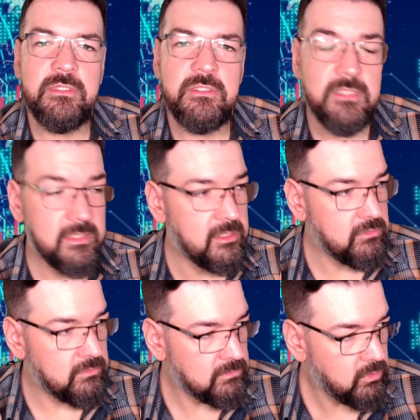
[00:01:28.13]
tá dando
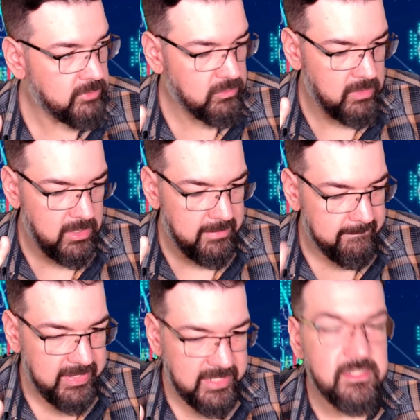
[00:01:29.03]
um número
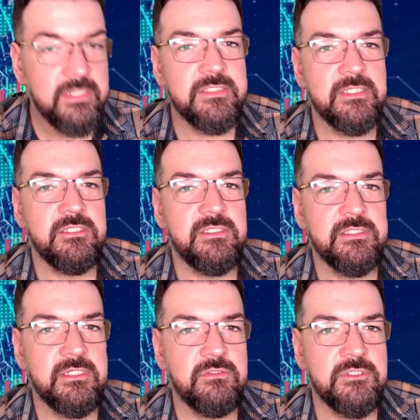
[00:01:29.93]
bem interessante de
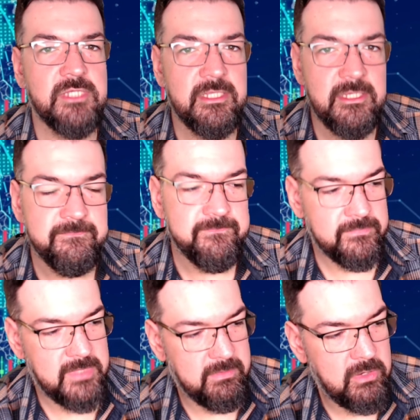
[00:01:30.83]
acertos ali, tá
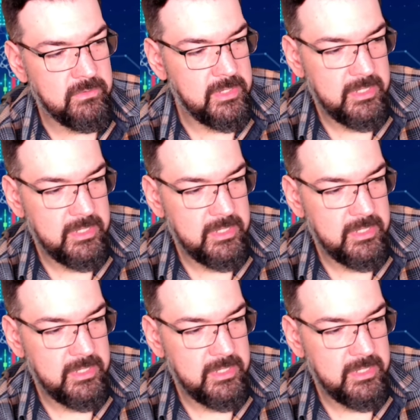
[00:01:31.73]
bom?